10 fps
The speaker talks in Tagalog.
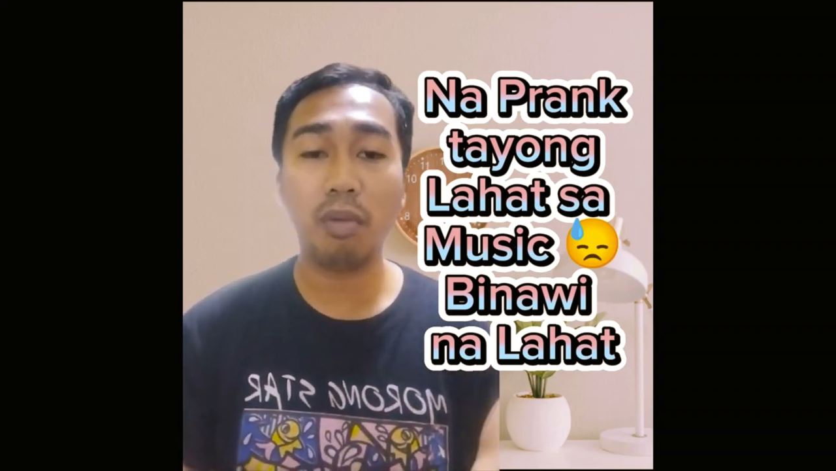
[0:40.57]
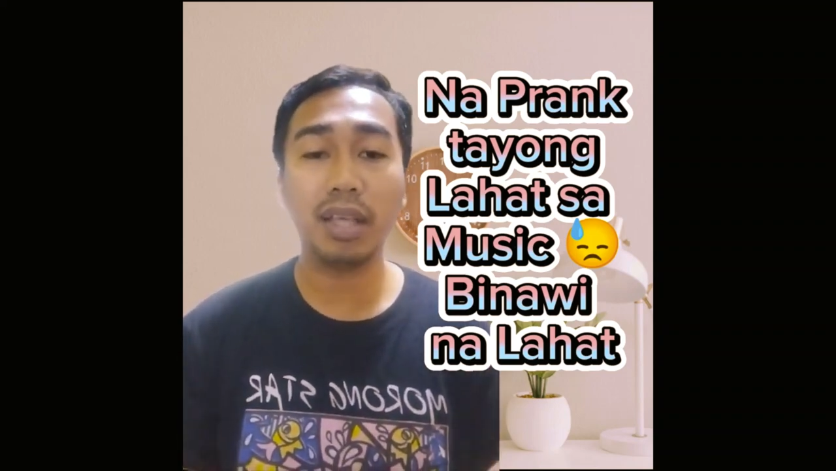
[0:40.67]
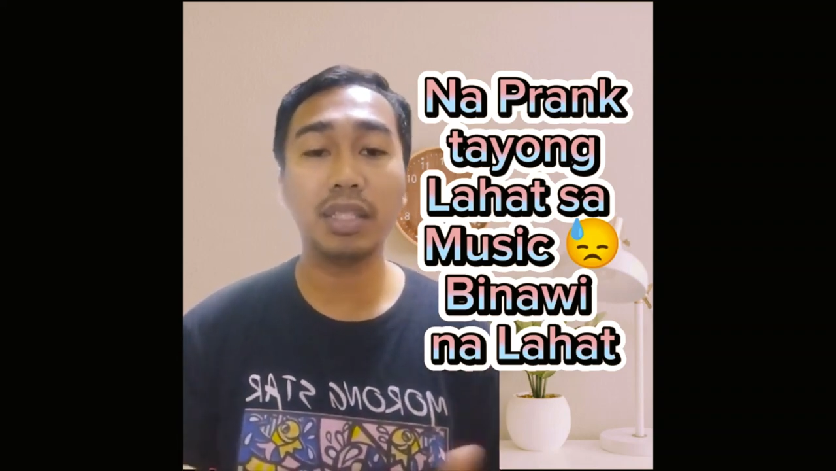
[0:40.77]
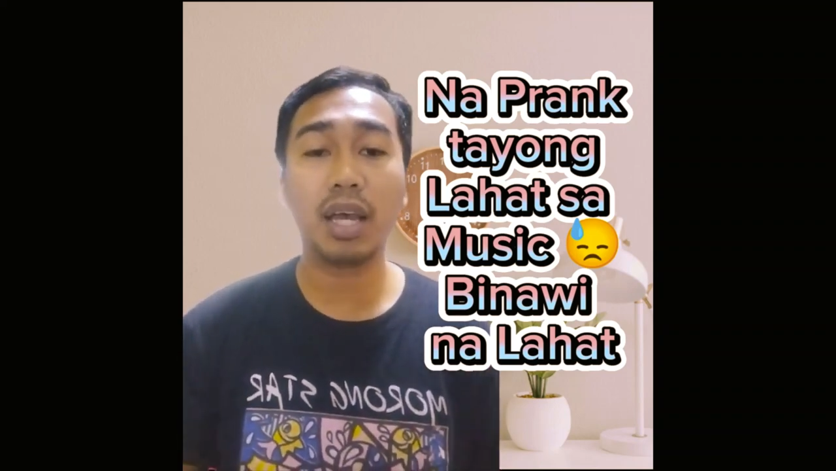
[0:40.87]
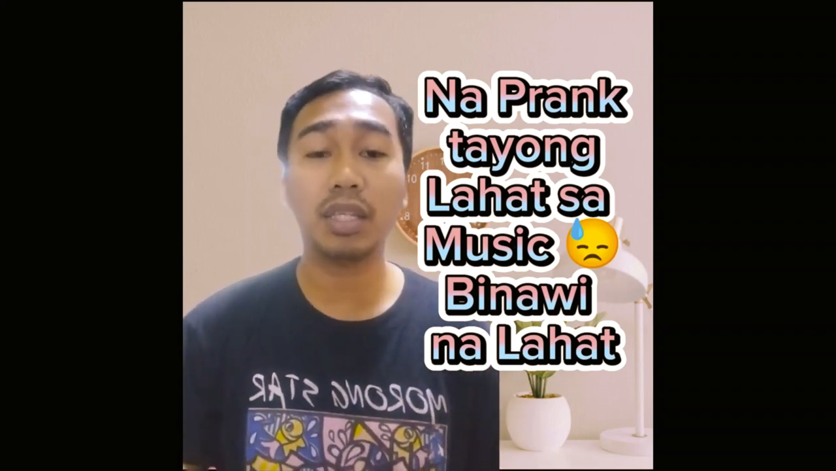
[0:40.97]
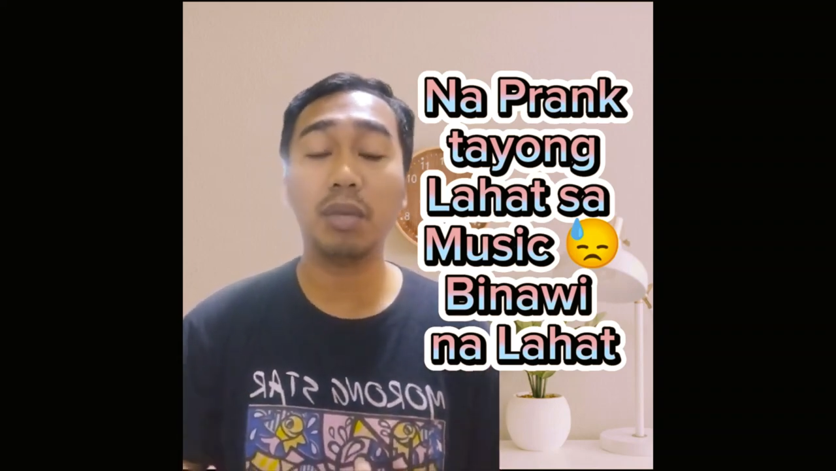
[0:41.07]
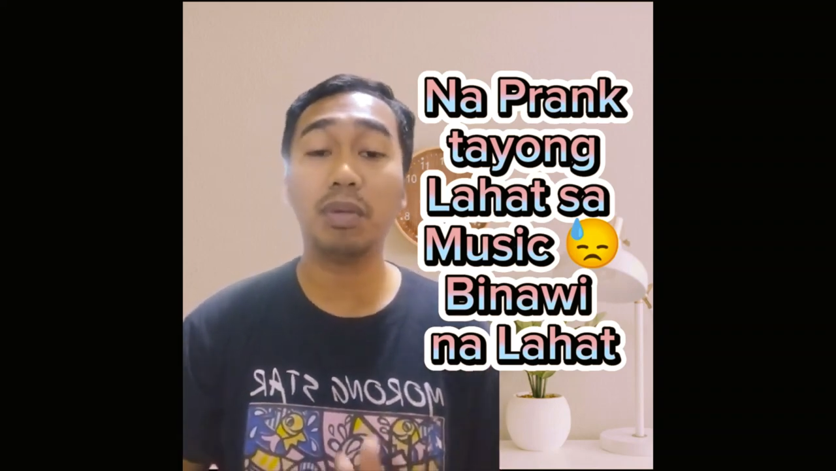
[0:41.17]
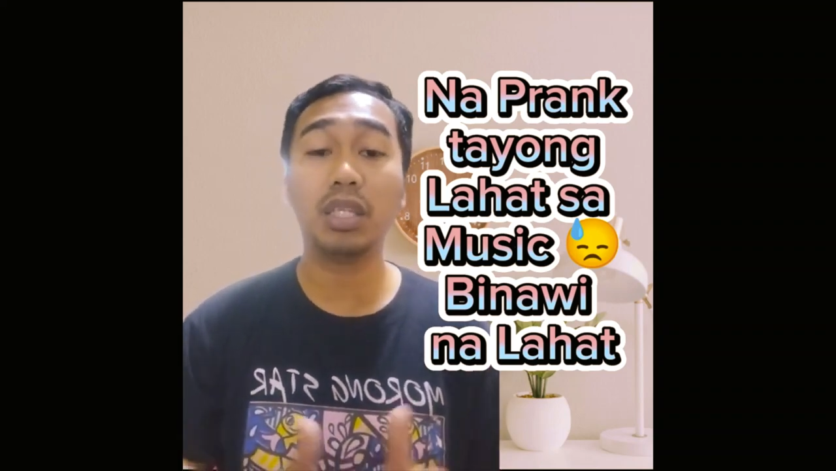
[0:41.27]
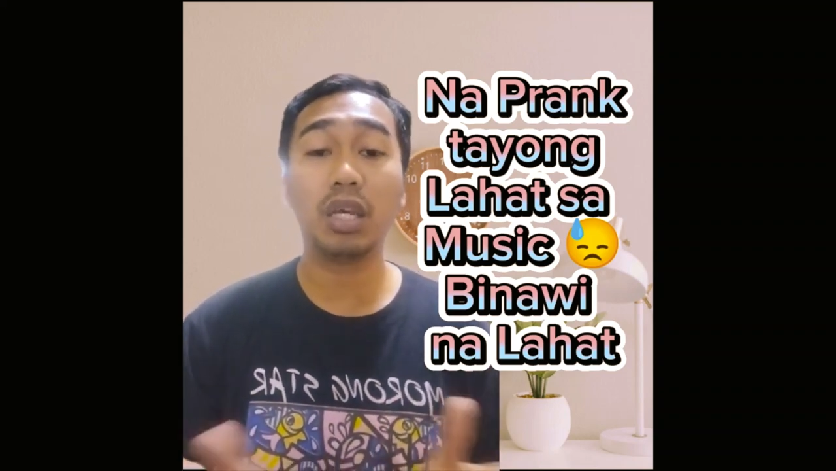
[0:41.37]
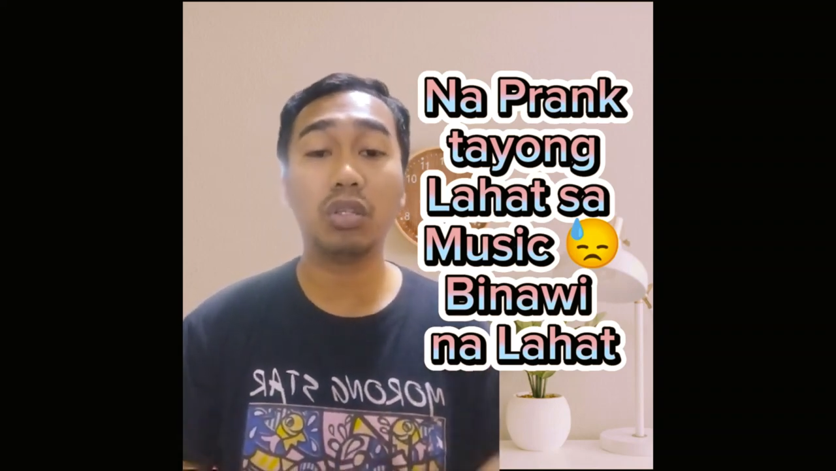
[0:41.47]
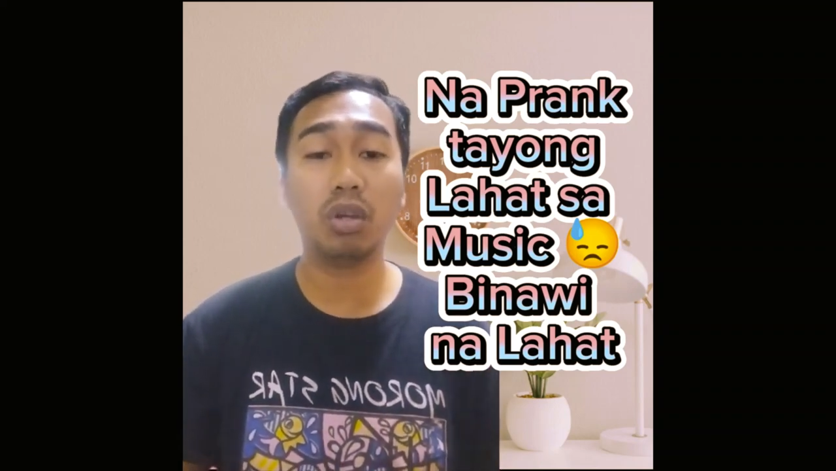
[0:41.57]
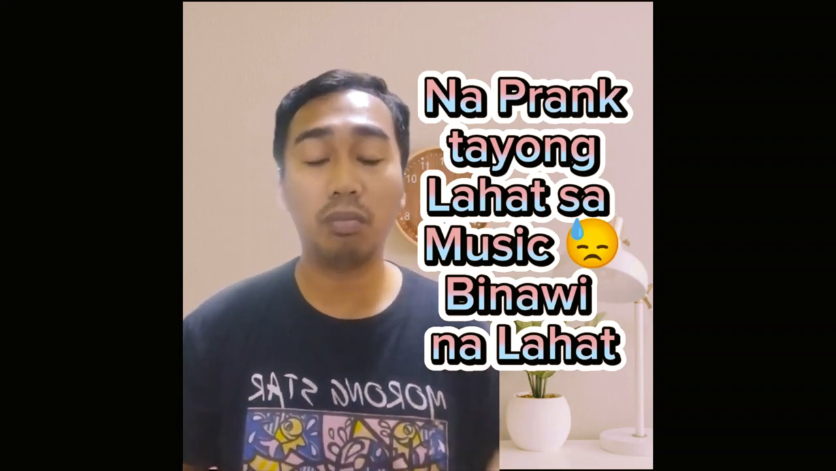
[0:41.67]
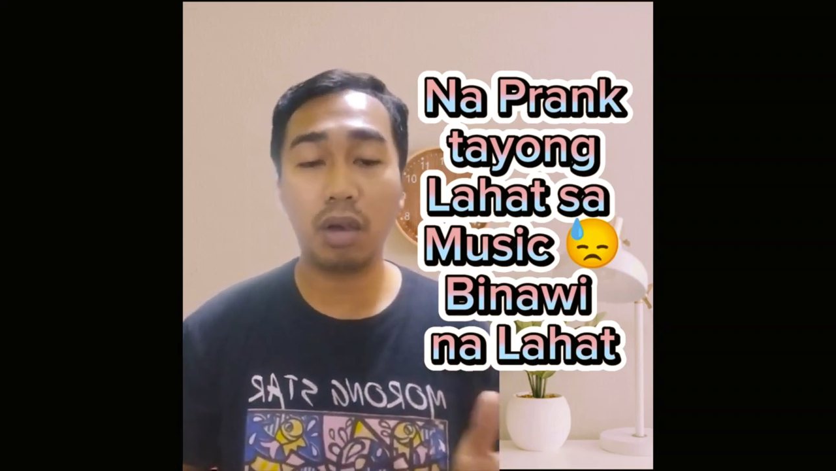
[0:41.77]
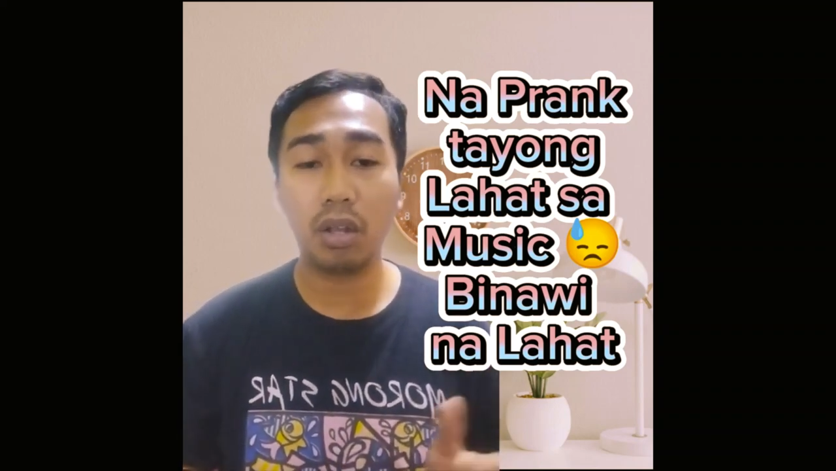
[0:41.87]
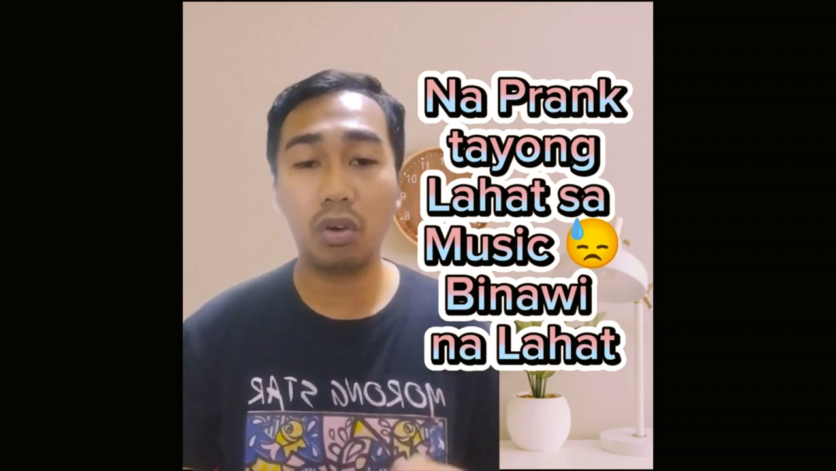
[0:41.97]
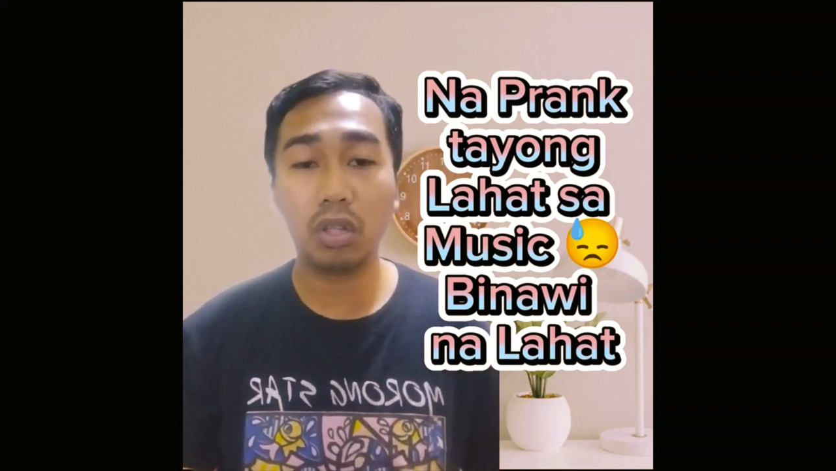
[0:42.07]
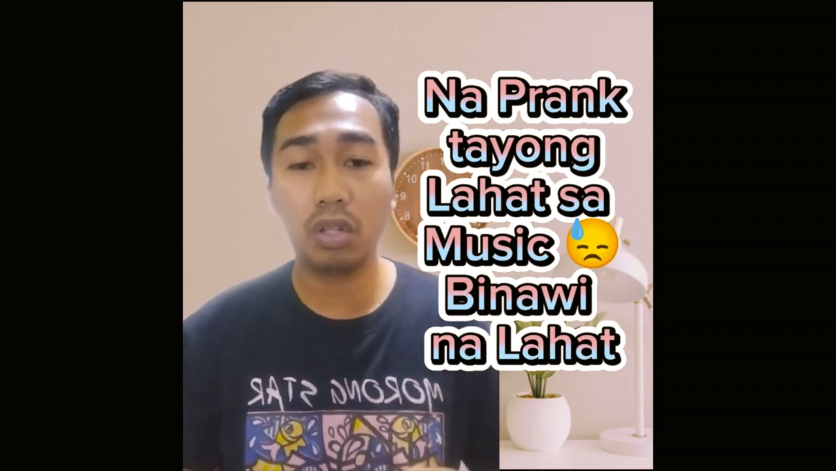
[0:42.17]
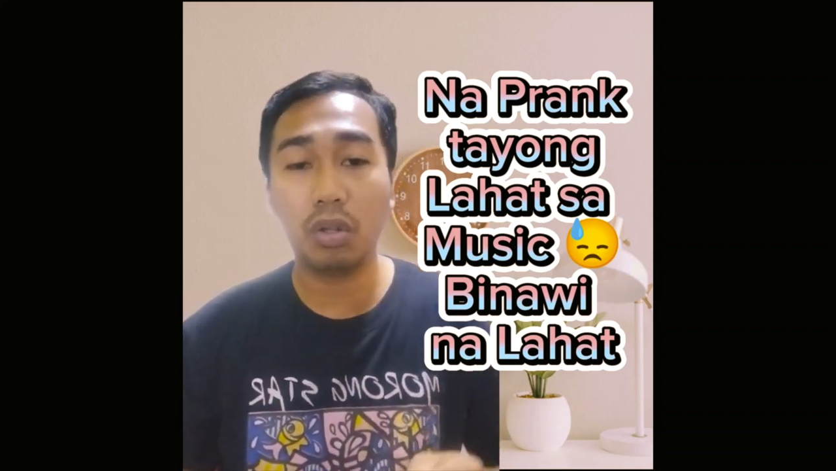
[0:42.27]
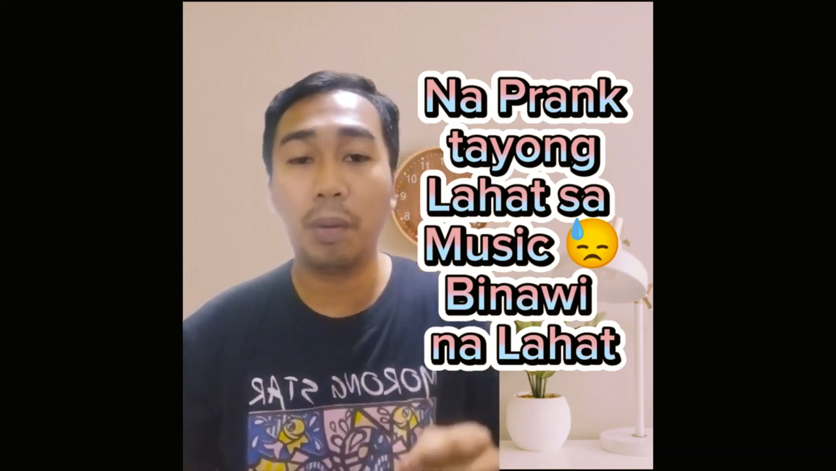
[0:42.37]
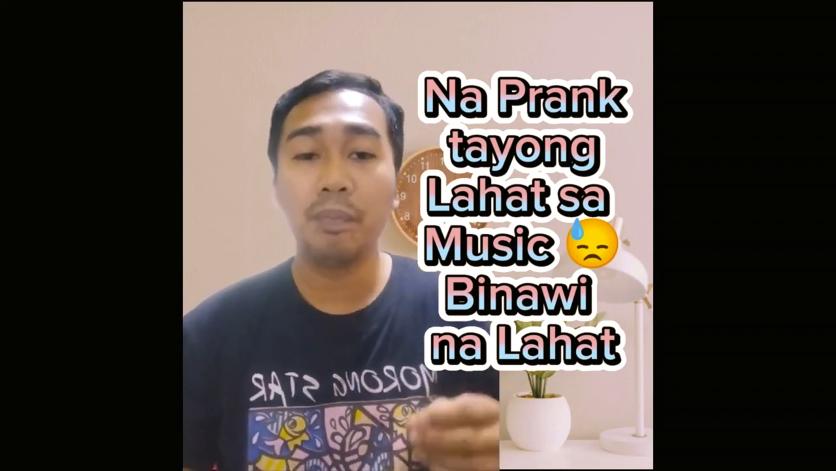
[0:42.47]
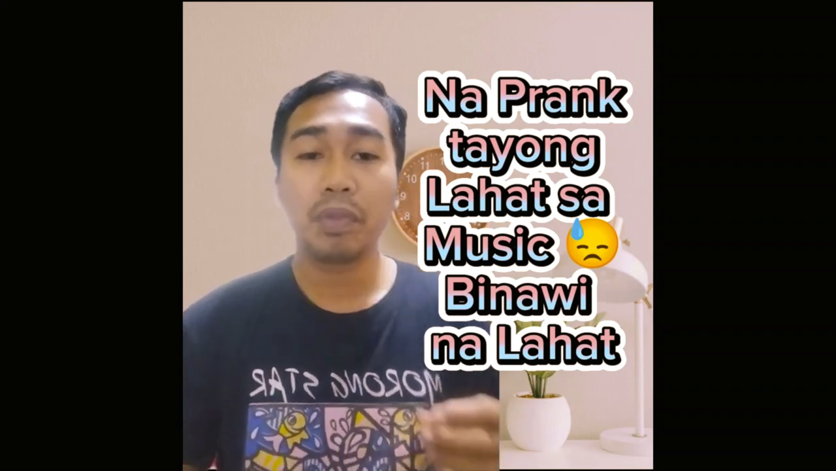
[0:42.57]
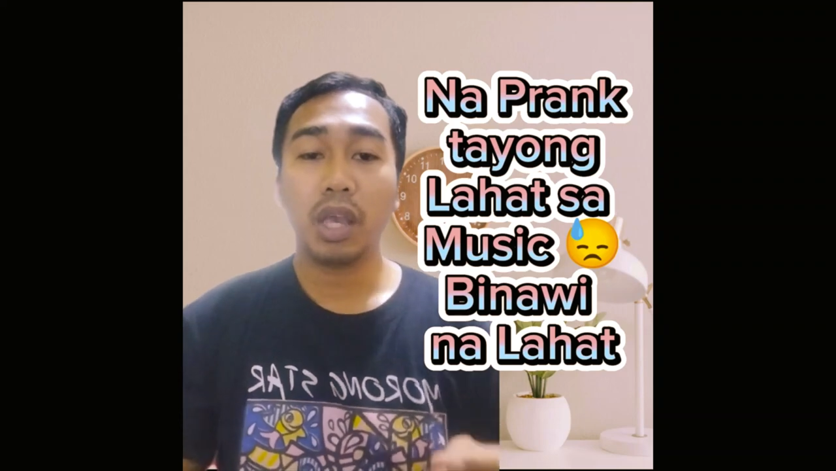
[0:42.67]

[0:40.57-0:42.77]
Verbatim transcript: umasa kasi masakit yon mga Lodino,